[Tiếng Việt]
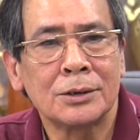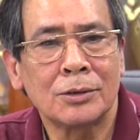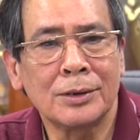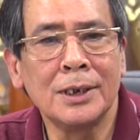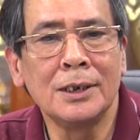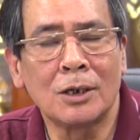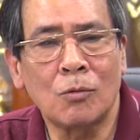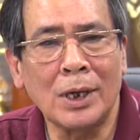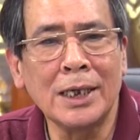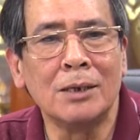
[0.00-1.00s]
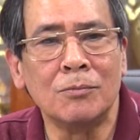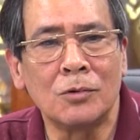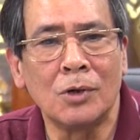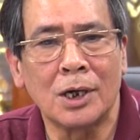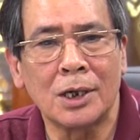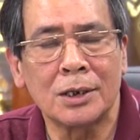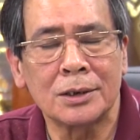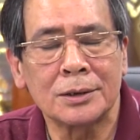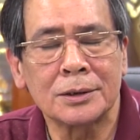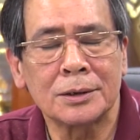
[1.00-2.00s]
Cho nên là quan điểm
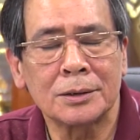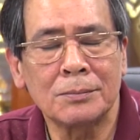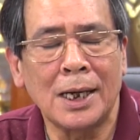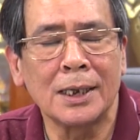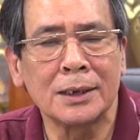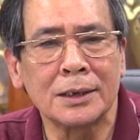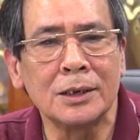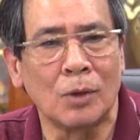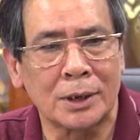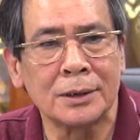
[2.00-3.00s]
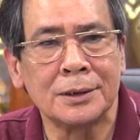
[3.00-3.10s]
của ban kỷ luật